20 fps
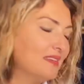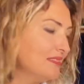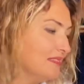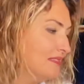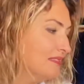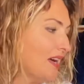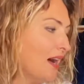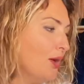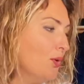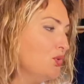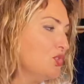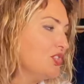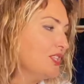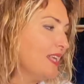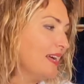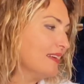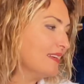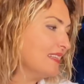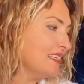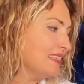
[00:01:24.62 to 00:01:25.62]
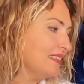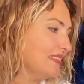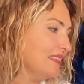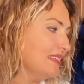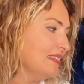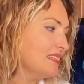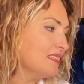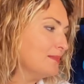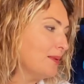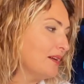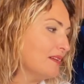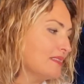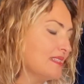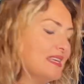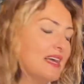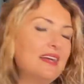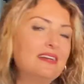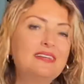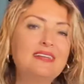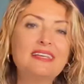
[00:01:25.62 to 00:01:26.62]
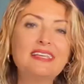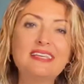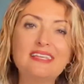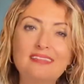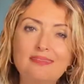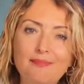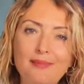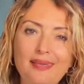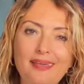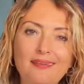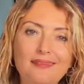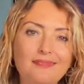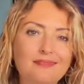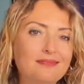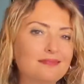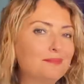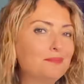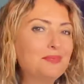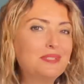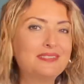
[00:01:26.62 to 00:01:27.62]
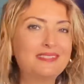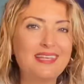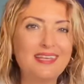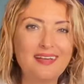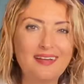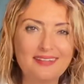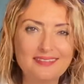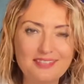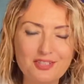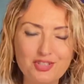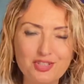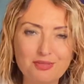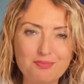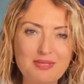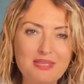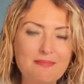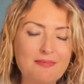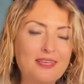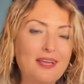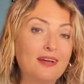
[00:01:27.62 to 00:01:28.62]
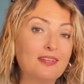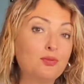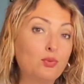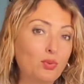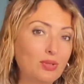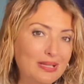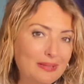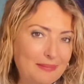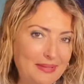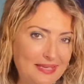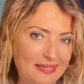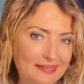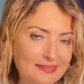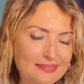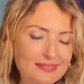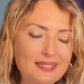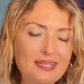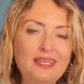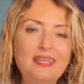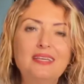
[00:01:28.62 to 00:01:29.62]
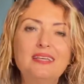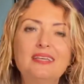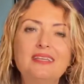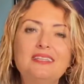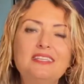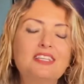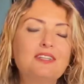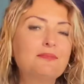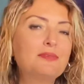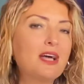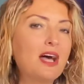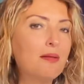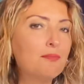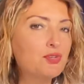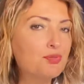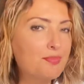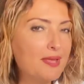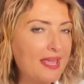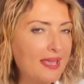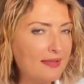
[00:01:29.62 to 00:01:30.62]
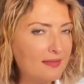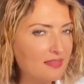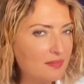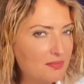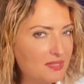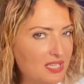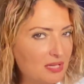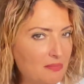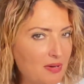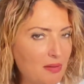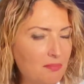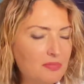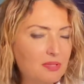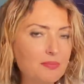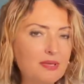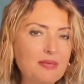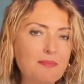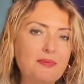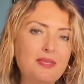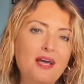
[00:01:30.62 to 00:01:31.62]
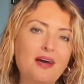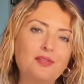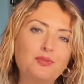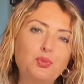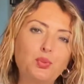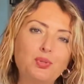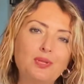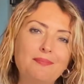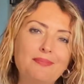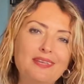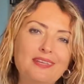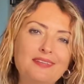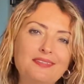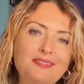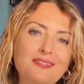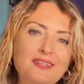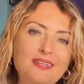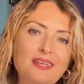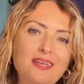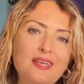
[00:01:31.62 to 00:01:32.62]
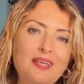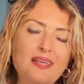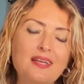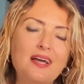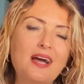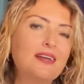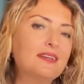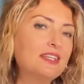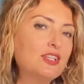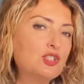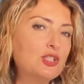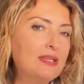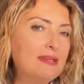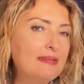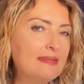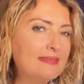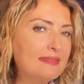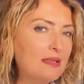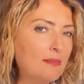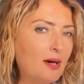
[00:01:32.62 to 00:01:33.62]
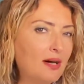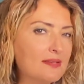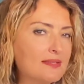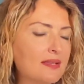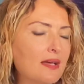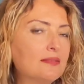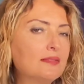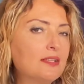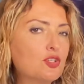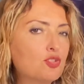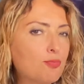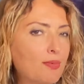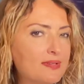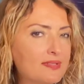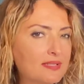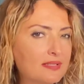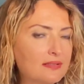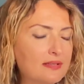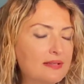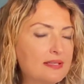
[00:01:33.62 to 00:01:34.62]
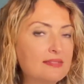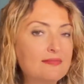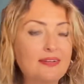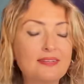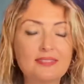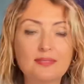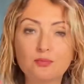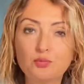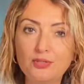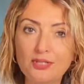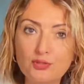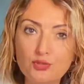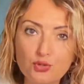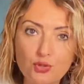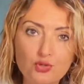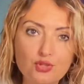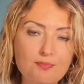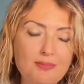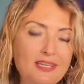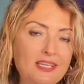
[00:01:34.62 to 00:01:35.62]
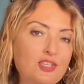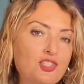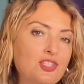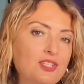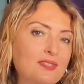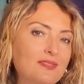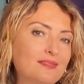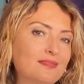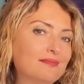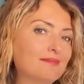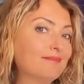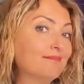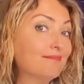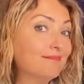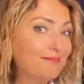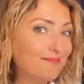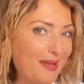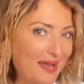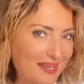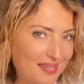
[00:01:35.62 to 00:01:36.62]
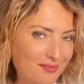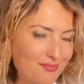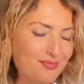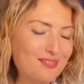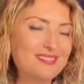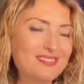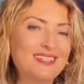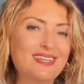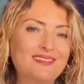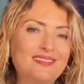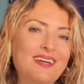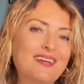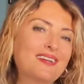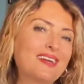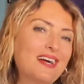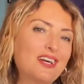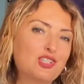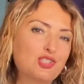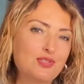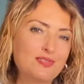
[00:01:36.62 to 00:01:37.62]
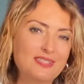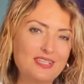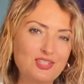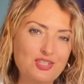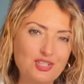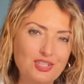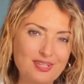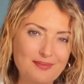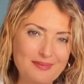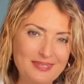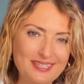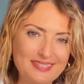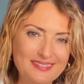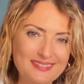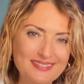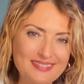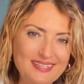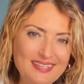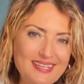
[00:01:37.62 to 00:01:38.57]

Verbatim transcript: daha önceden gittiğiniz bazı yerlere gitme, bir seyahate çıkma imkanı olabilir. Yarım kalmış bir eğitimi tamamlama imkanı olabilir. Kardeşlerinizle bazı anlaşmazlıklarınız varsa bunları çözmek için belki fırsatlar karşınıza çıkabilir.